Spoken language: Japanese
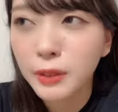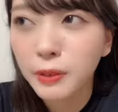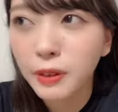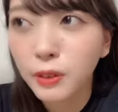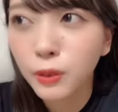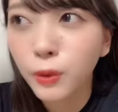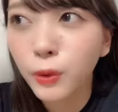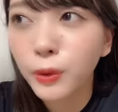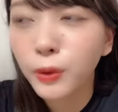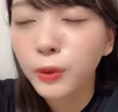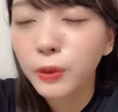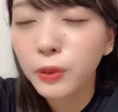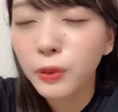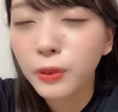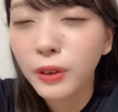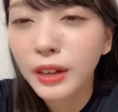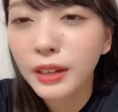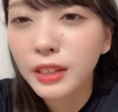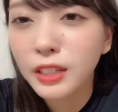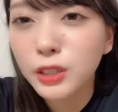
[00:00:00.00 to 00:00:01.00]
したわこうい
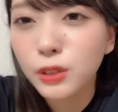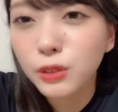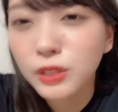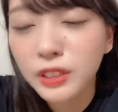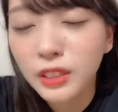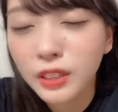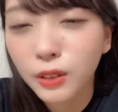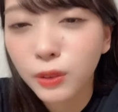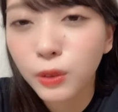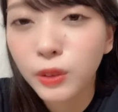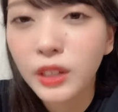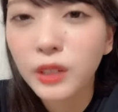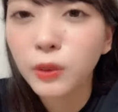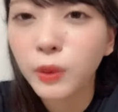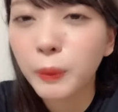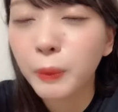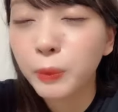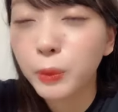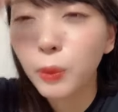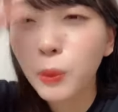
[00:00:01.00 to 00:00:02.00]
う話をしたかこれ
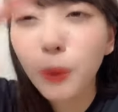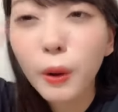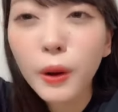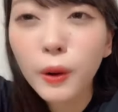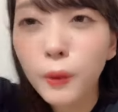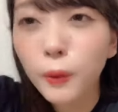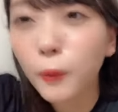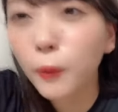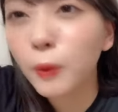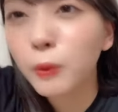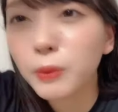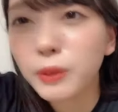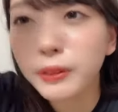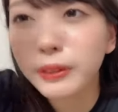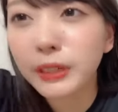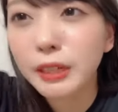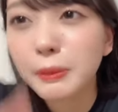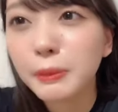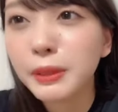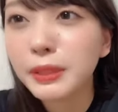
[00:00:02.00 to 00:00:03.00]
とかもどっからどこま
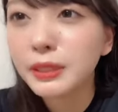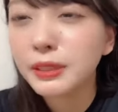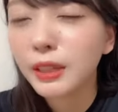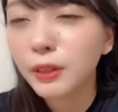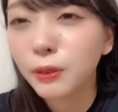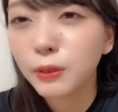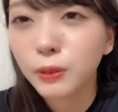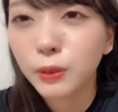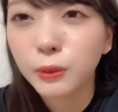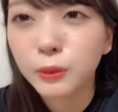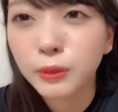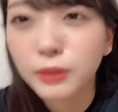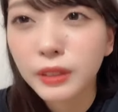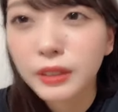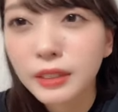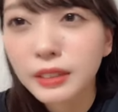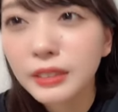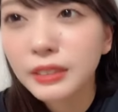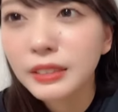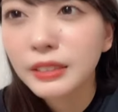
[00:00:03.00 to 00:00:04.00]
で秘密だよと思う
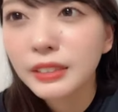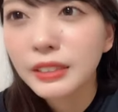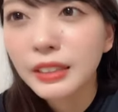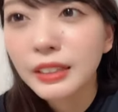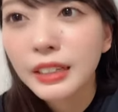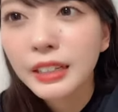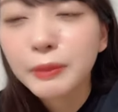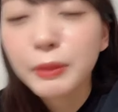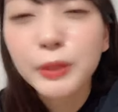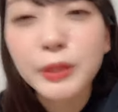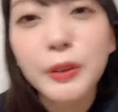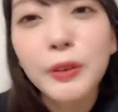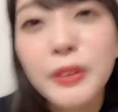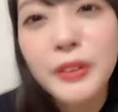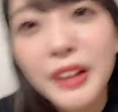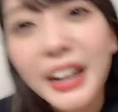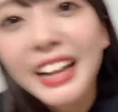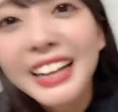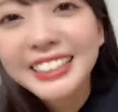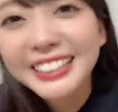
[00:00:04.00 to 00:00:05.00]
から、まあ、今
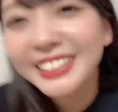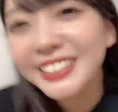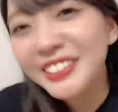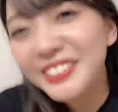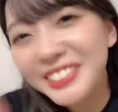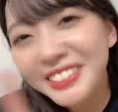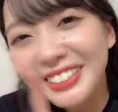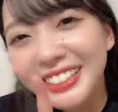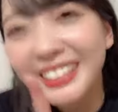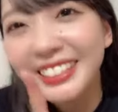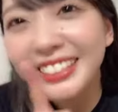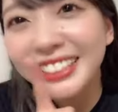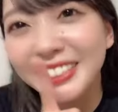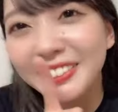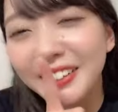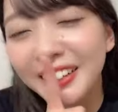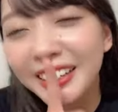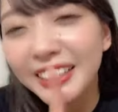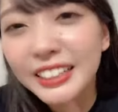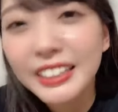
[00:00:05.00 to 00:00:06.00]
日のじゃ今日の
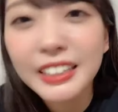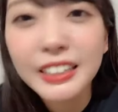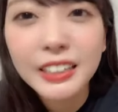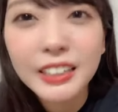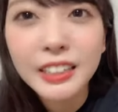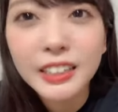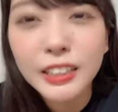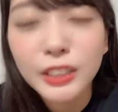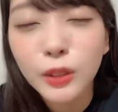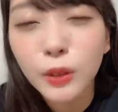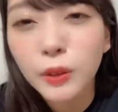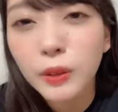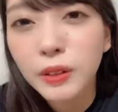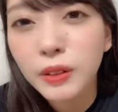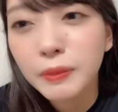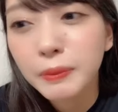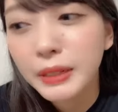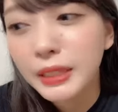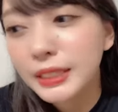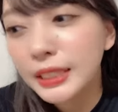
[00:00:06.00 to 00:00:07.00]
話はそう
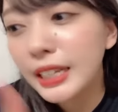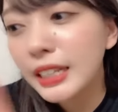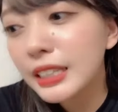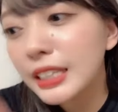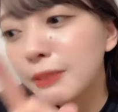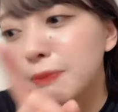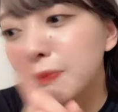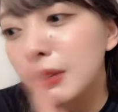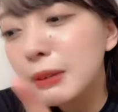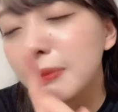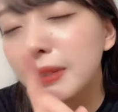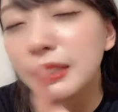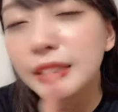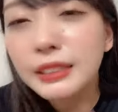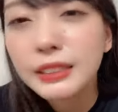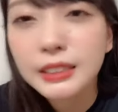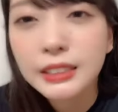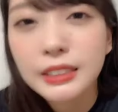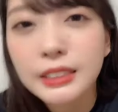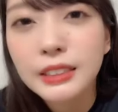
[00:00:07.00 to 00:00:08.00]
まだ1,000人未満
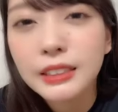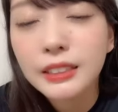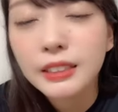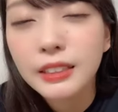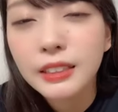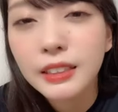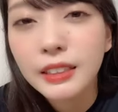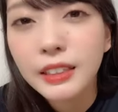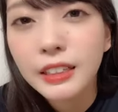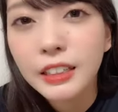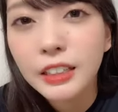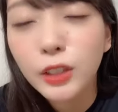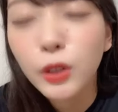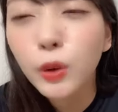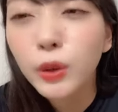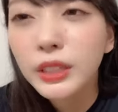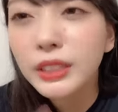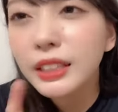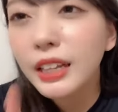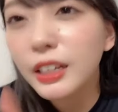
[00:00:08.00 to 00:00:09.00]
だし
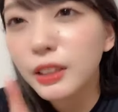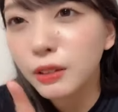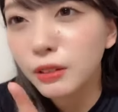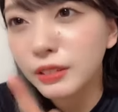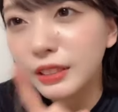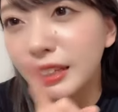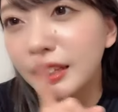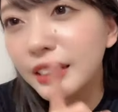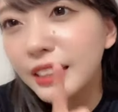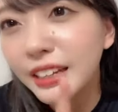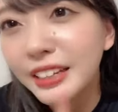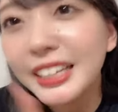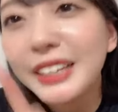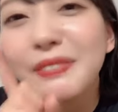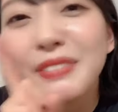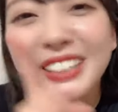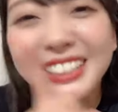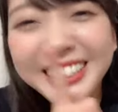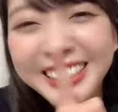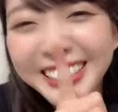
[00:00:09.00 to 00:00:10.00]
今日来た人限定
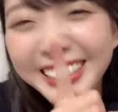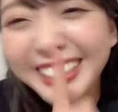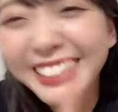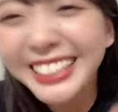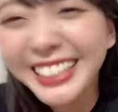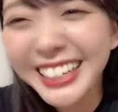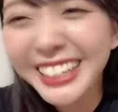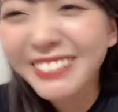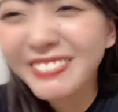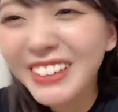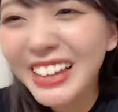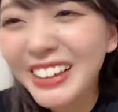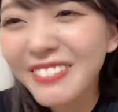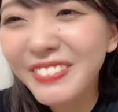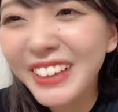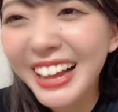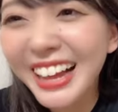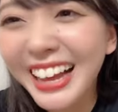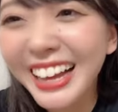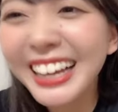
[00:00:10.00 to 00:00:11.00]
秘密よバ
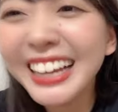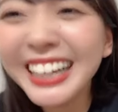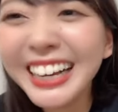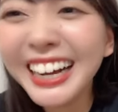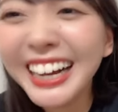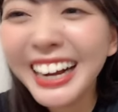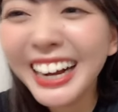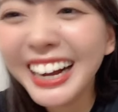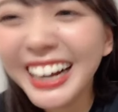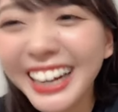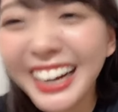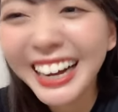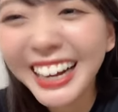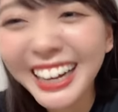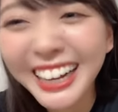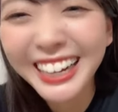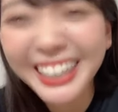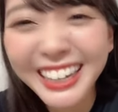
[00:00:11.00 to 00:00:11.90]
イバイ